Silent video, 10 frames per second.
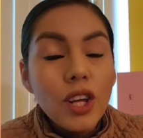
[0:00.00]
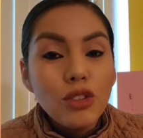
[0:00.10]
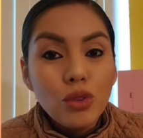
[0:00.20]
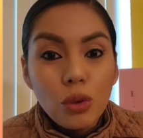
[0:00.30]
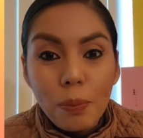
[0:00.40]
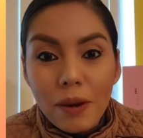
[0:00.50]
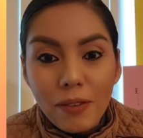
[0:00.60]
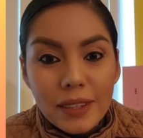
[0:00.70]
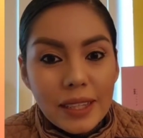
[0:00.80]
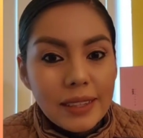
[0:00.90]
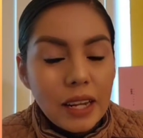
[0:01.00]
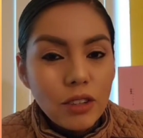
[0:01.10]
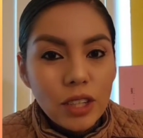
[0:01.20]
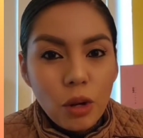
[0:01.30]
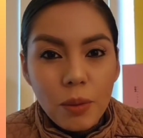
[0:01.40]
Súper fácil, se
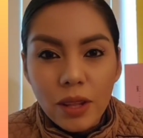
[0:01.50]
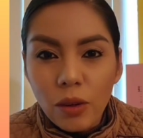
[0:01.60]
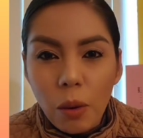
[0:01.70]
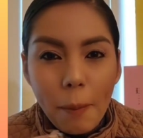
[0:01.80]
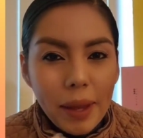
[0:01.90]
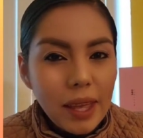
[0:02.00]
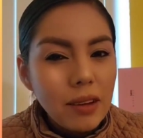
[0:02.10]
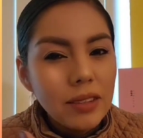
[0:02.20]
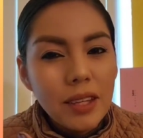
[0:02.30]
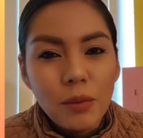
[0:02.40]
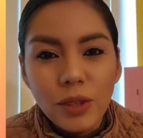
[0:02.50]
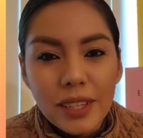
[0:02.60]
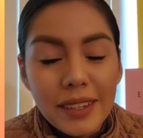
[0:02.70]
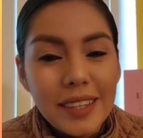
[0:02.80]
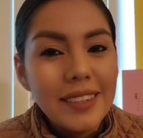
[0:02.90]
los recomiendo. México se llevó un 10 de 10.